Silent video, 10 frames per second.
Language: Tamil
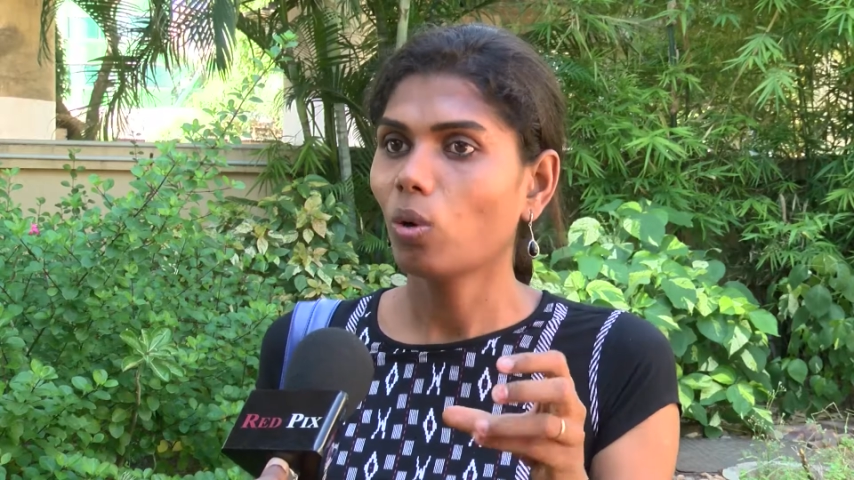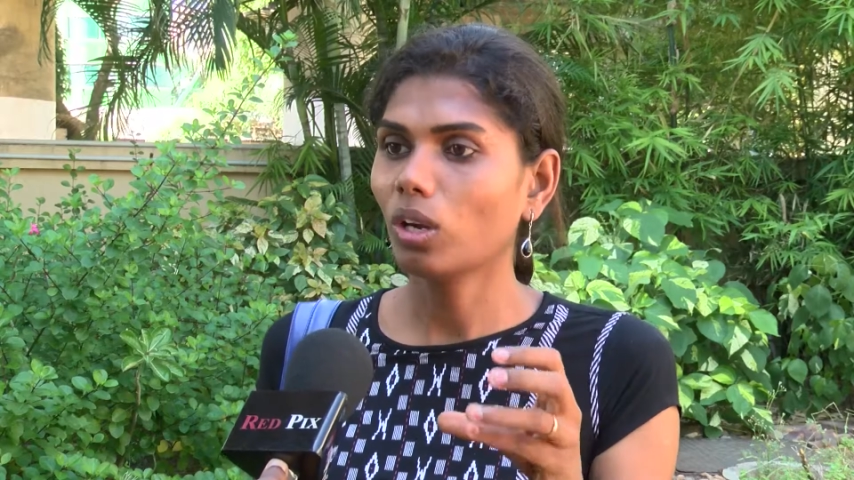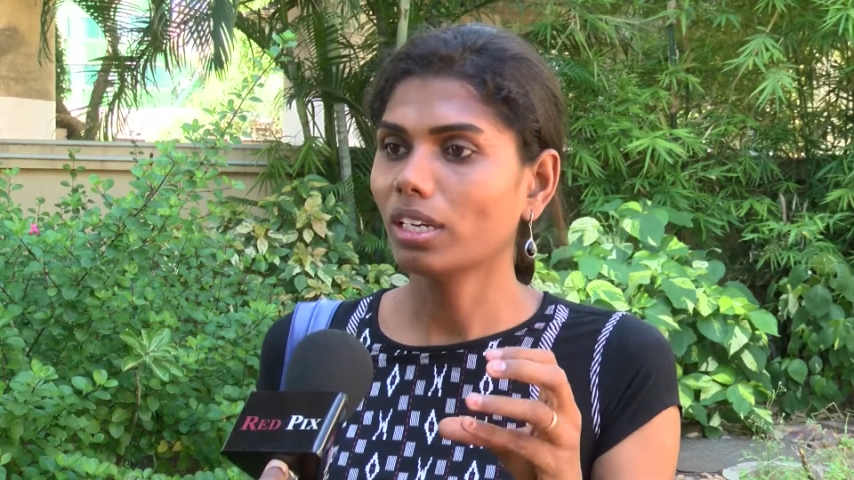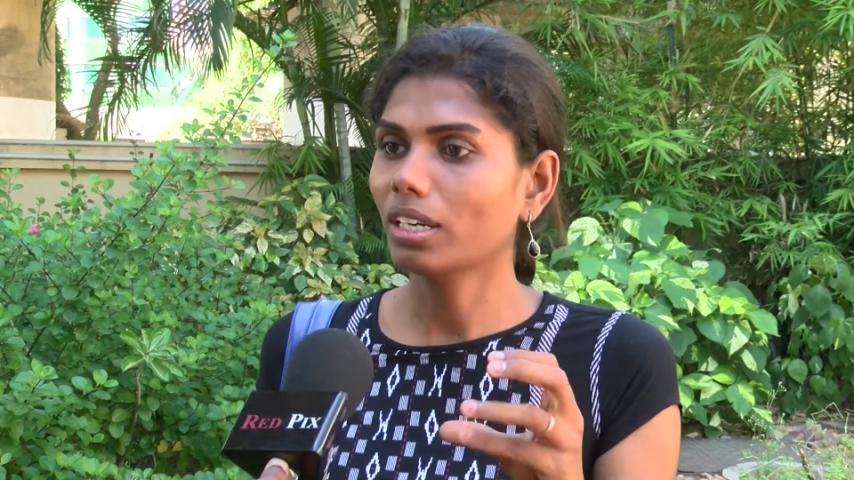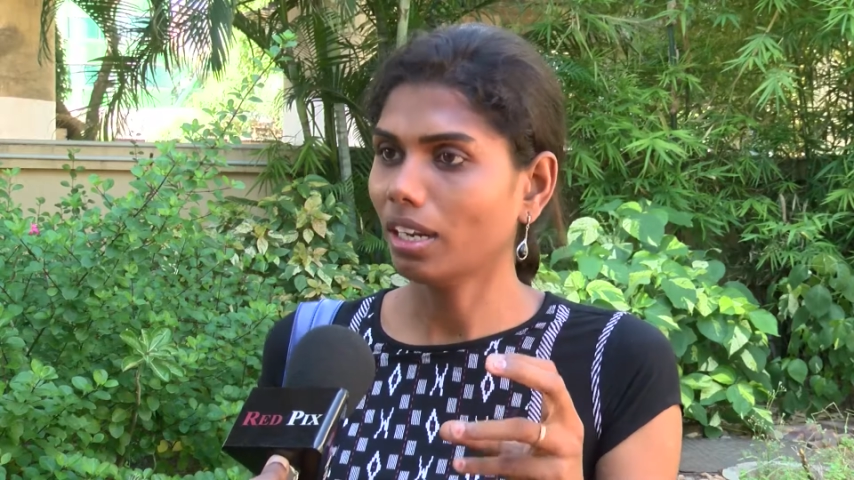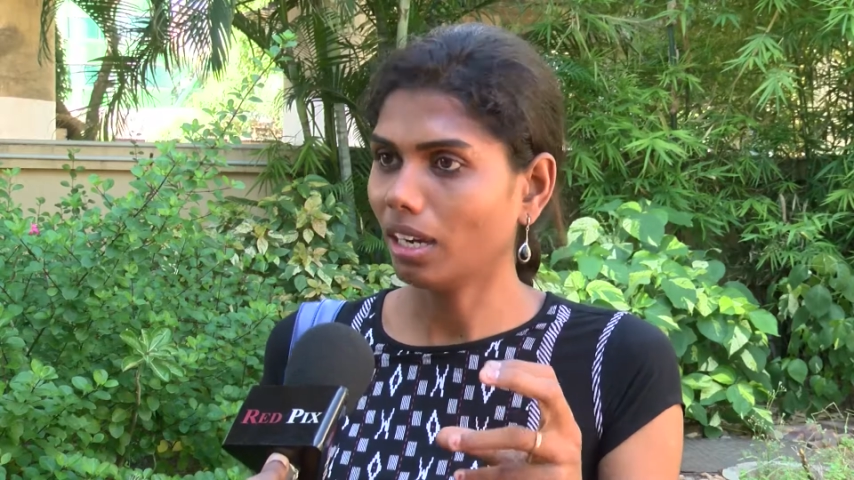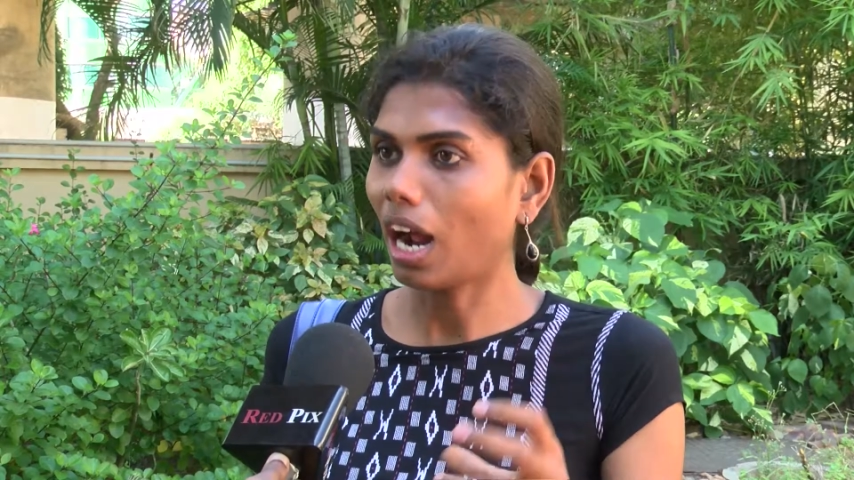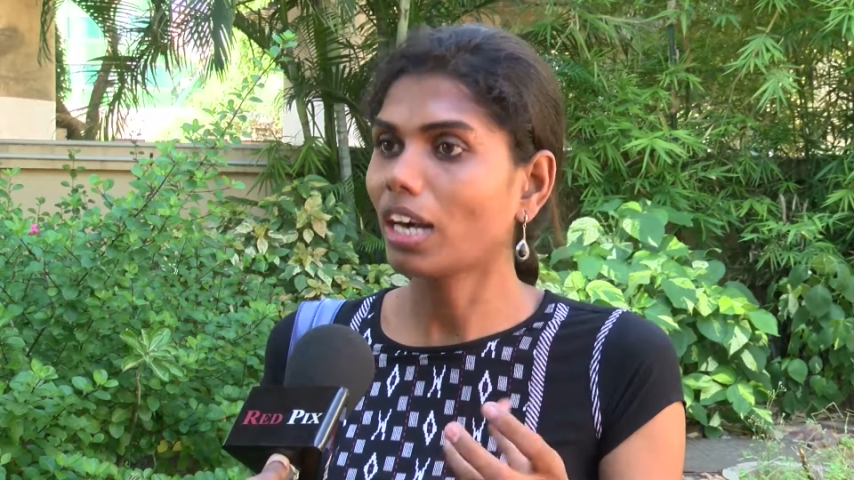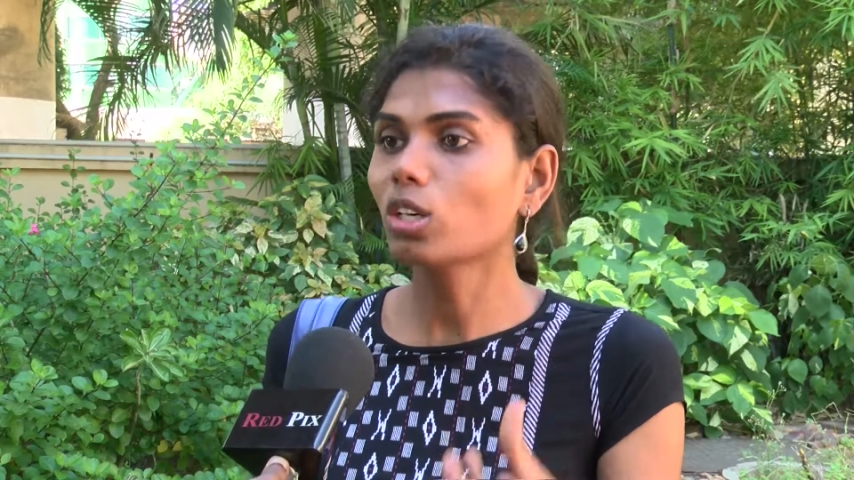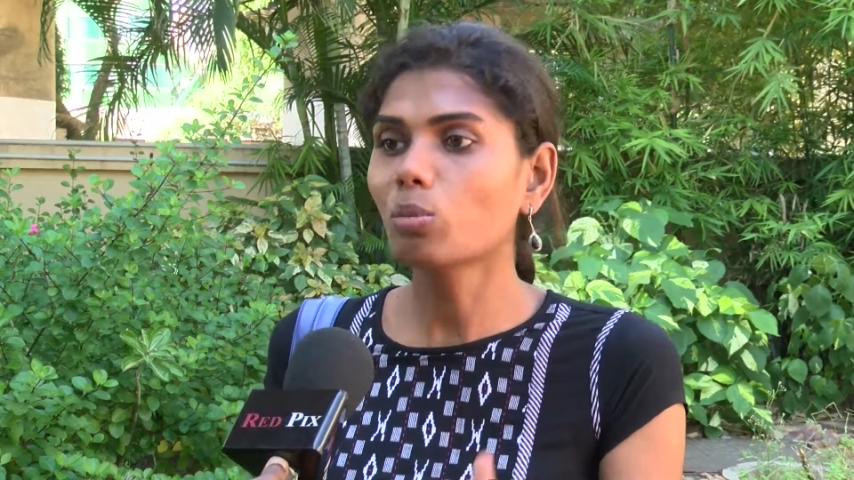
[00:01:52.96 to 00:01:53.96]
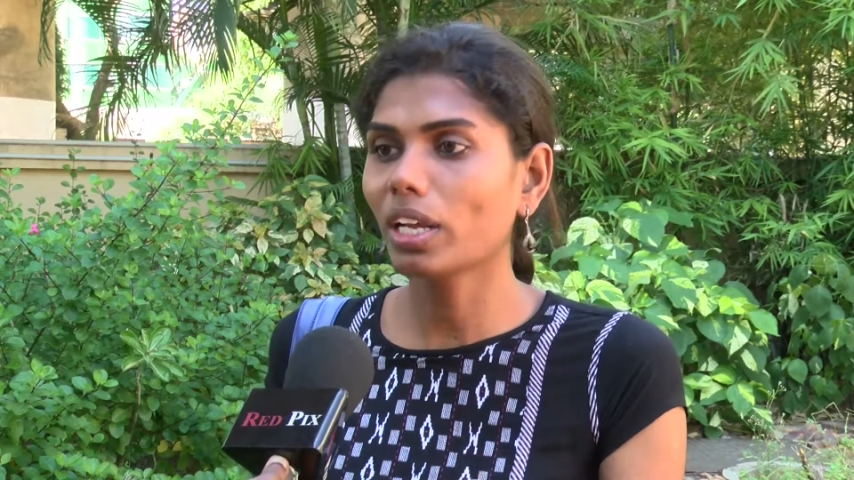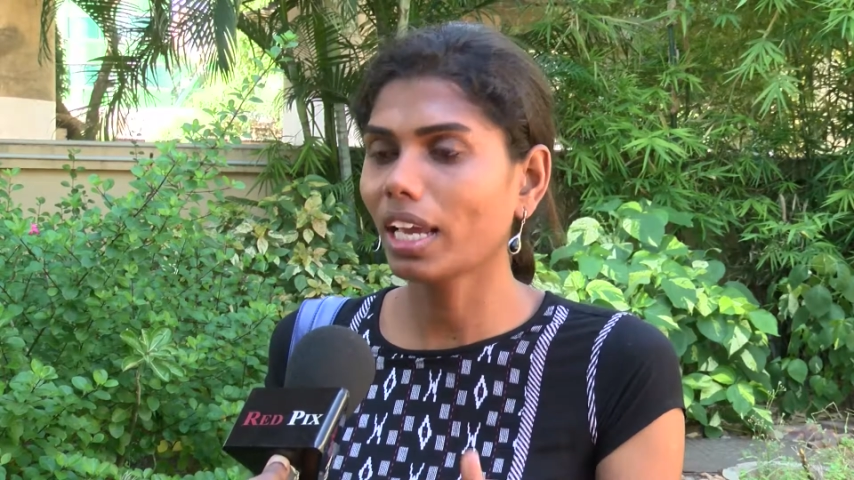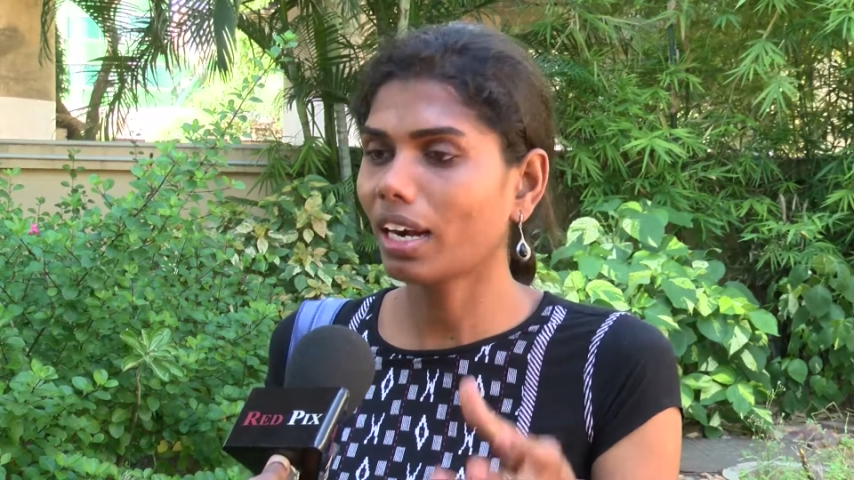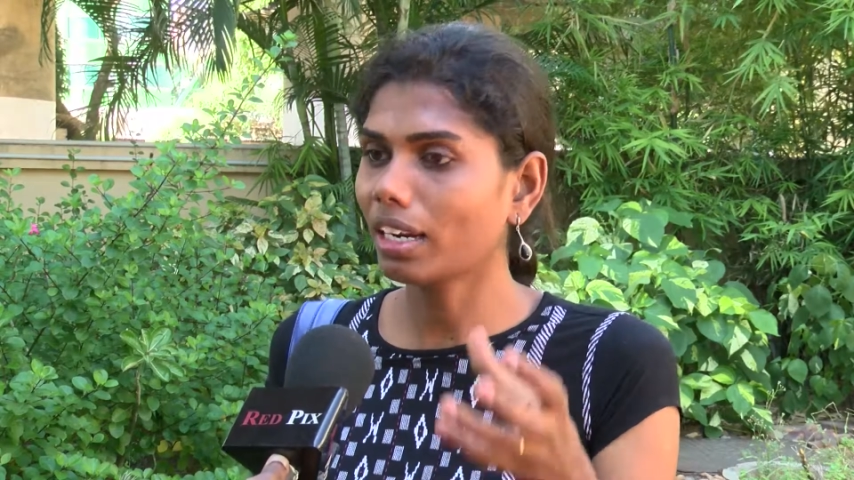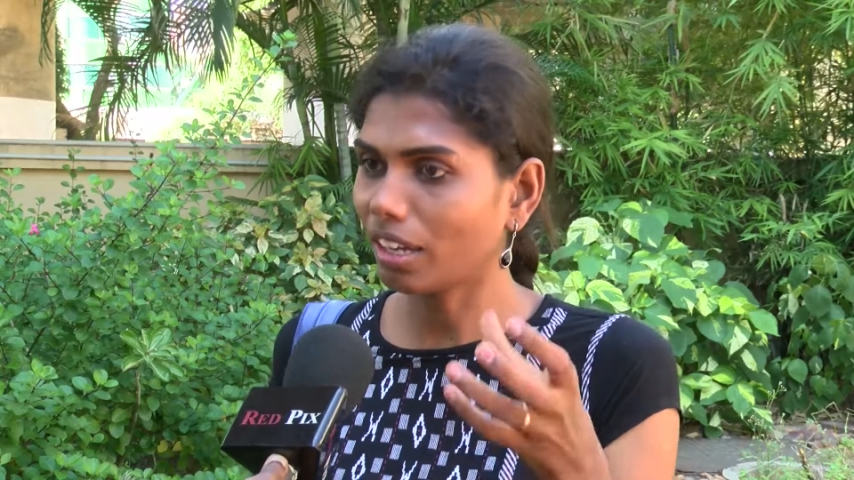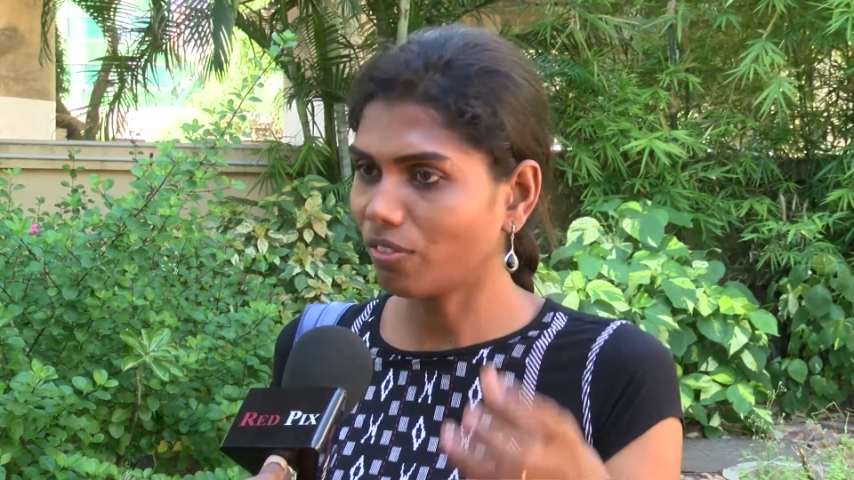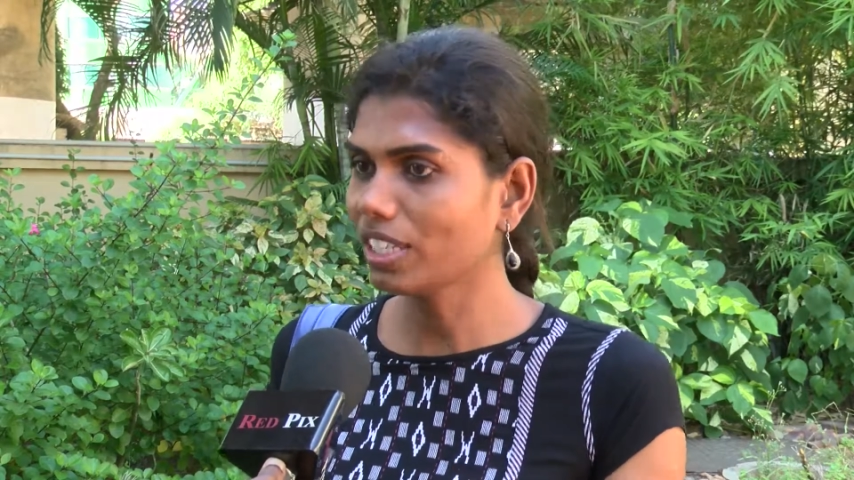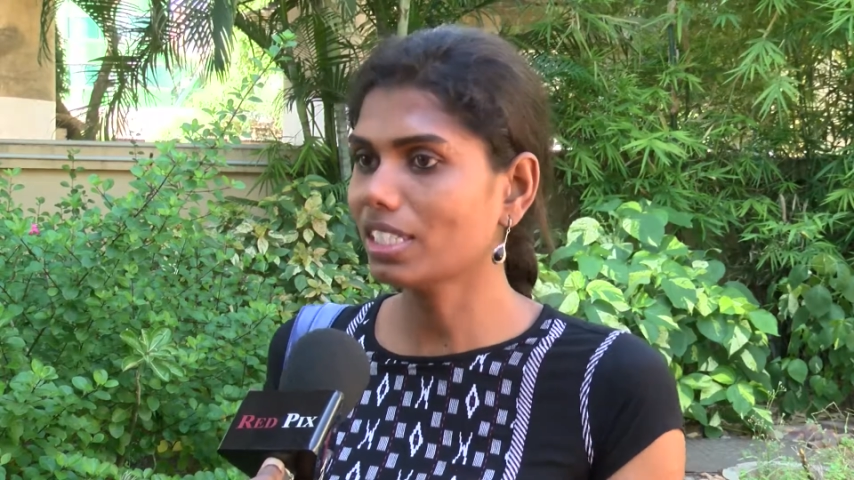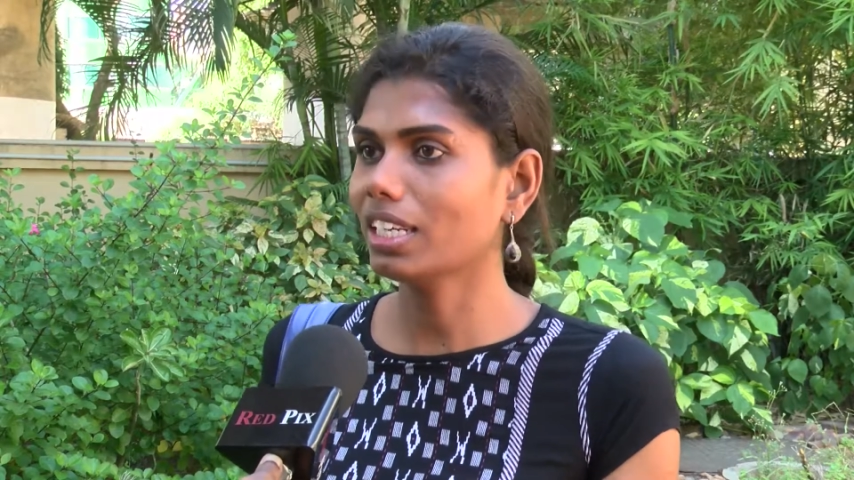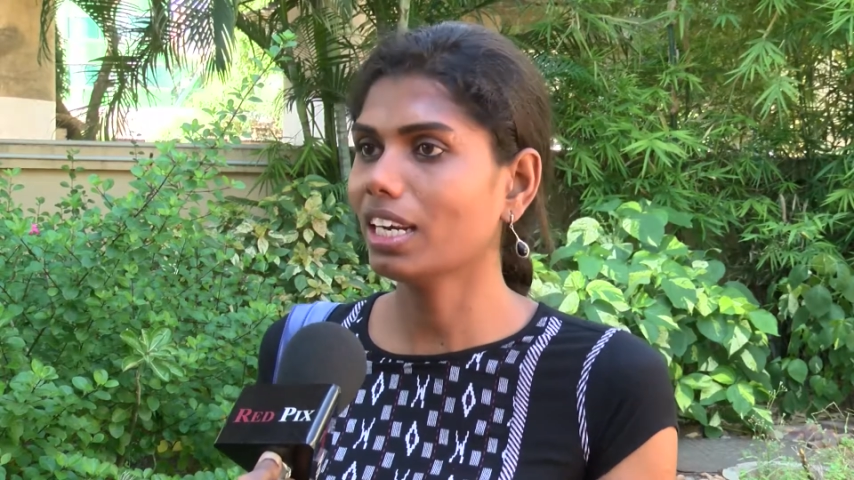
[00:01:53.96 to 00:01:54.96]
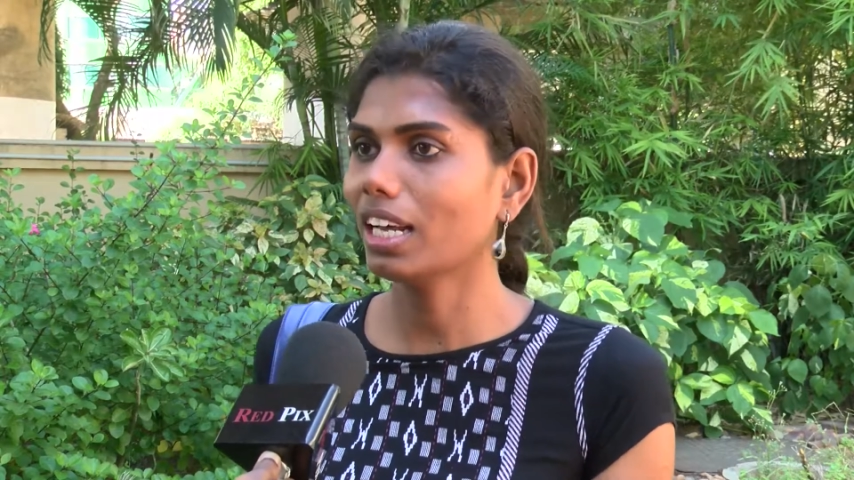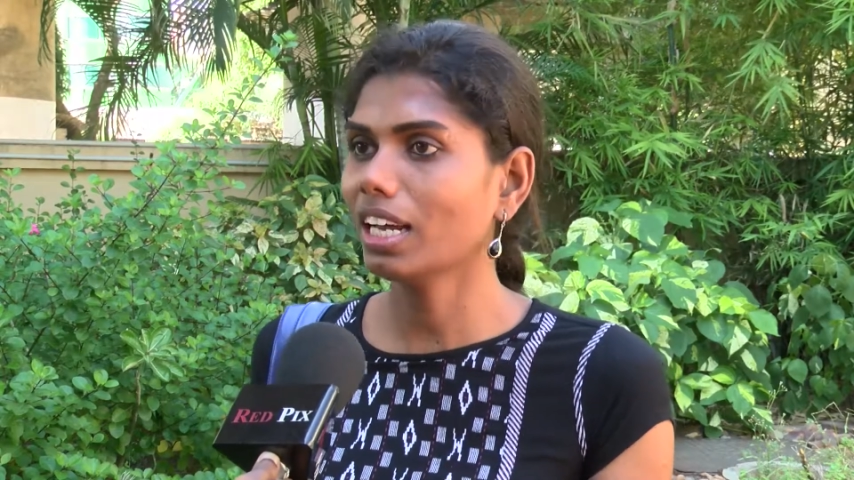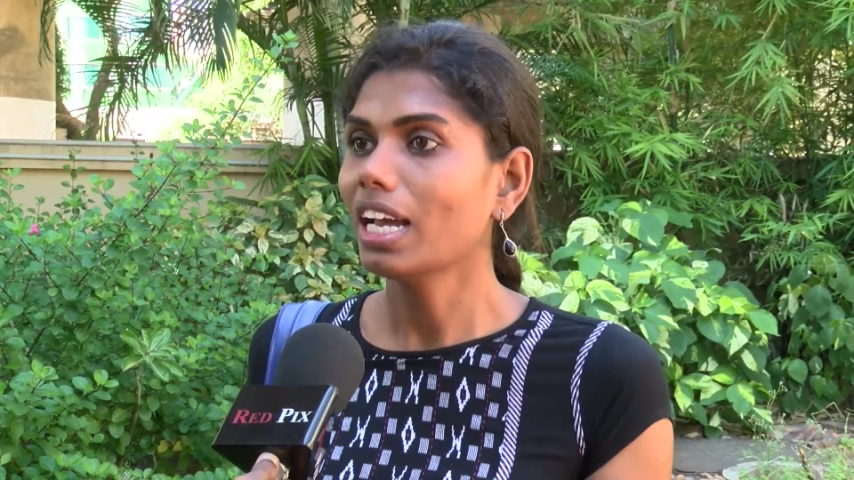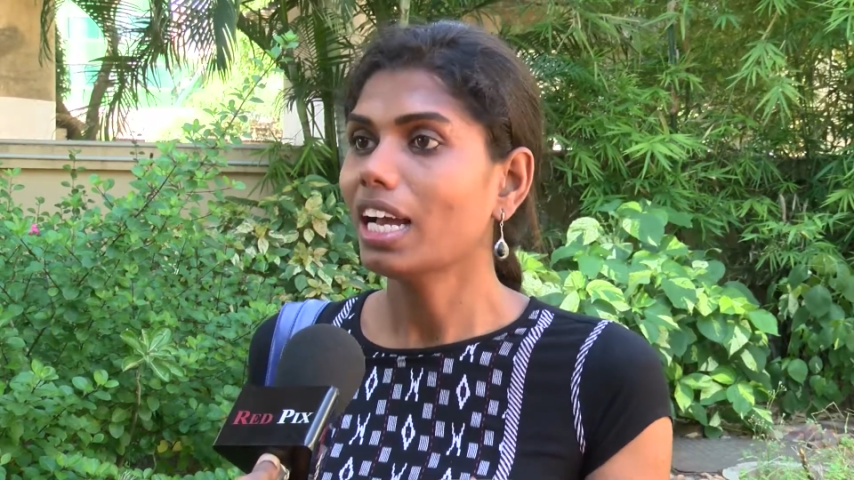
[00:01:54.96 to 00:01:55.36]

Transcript: ஒரு அணுகுமுறையான டெஃபினேஷன் இல்லை